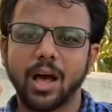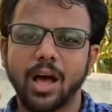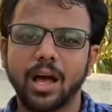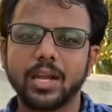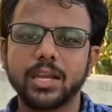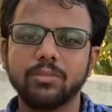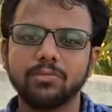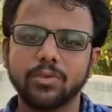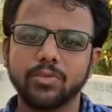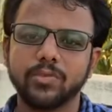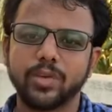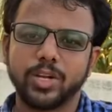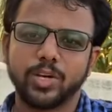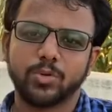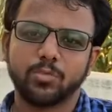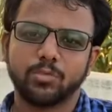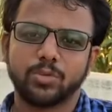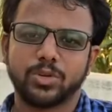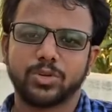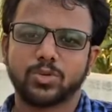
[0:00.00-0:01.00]
அறிவு
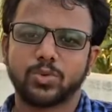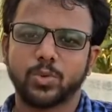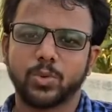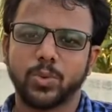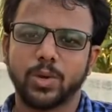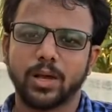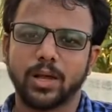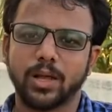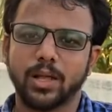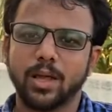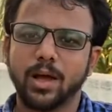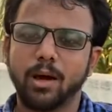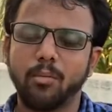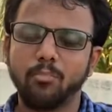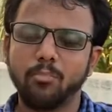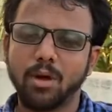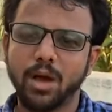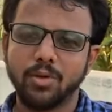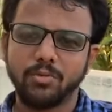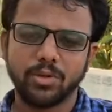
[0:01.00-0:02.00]
வேணும்னு சொல்லுவாங்க
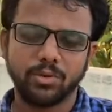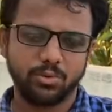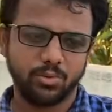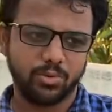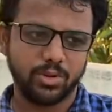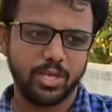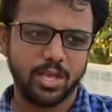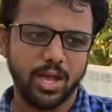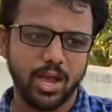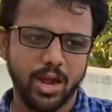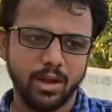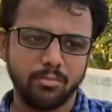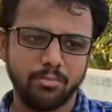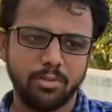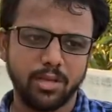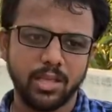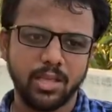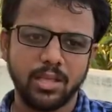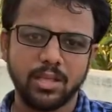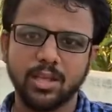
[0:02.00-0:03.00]
அம்மாவினுடைய
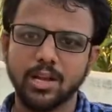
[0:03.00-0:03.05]
அன்பை